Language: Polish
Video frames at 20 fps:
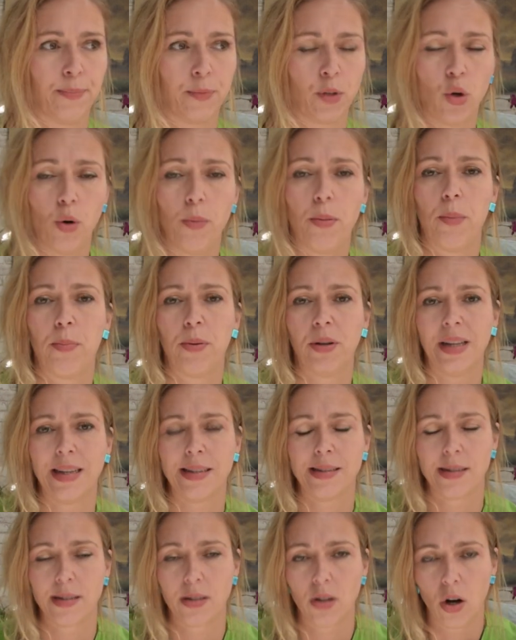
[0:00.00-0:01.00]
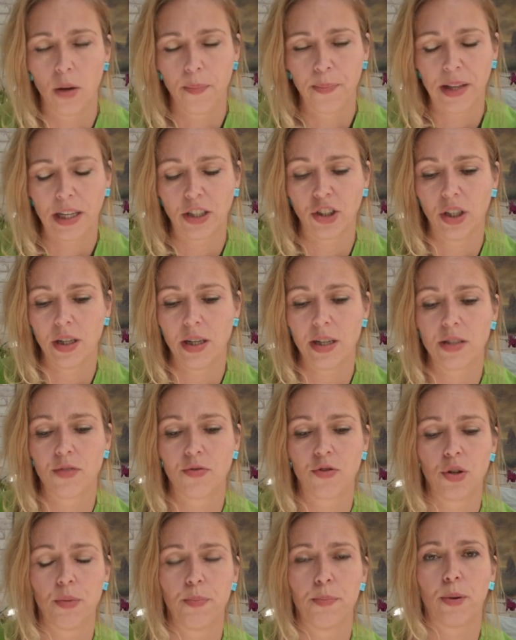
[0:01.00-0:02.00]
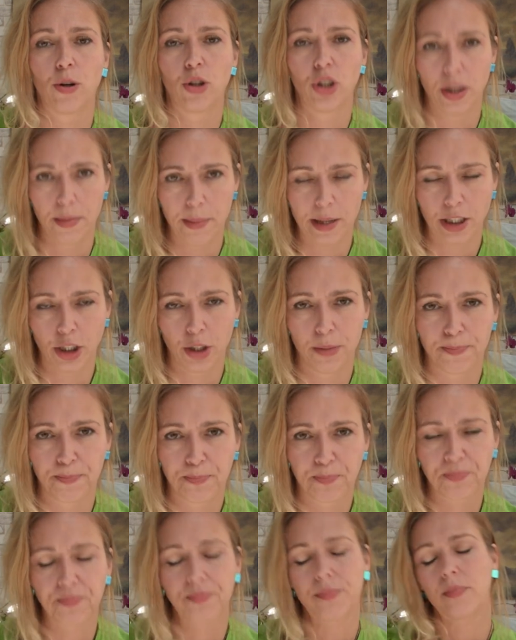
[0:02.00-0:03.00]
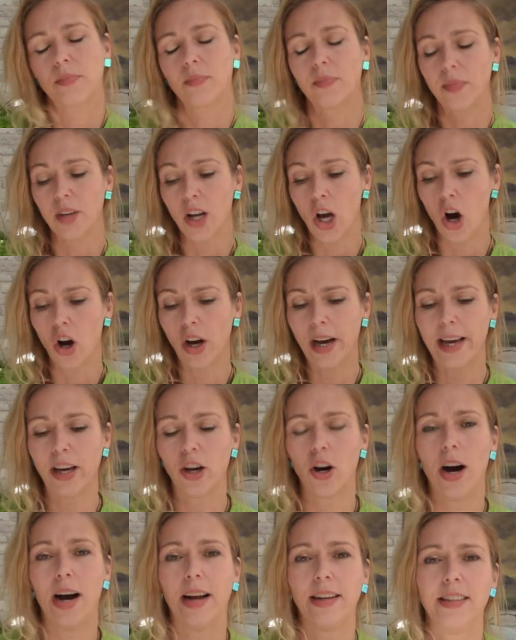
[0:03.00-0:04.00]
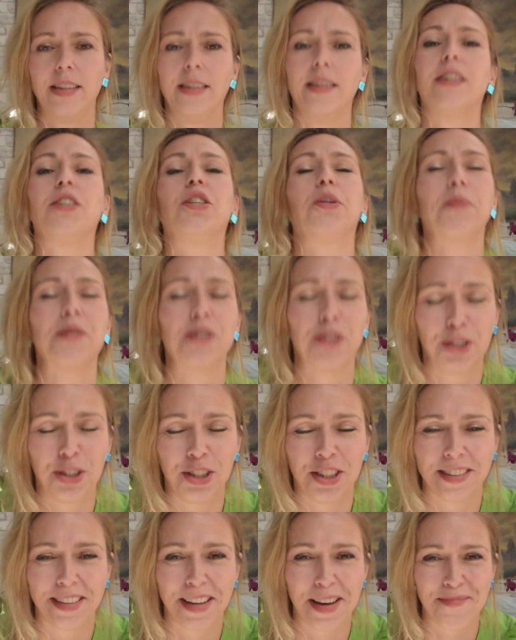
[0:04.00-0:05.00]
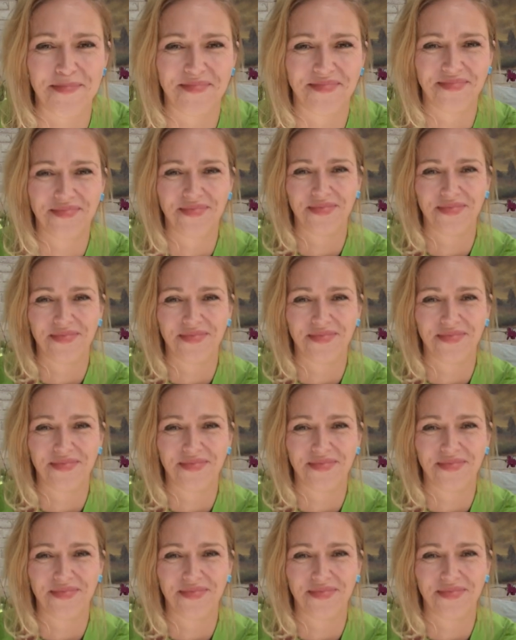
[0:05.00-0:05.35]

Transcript: grubo ponad 100, także jest w czym pogrzebać. Ok, kochani, jedziemy z odcinkiem.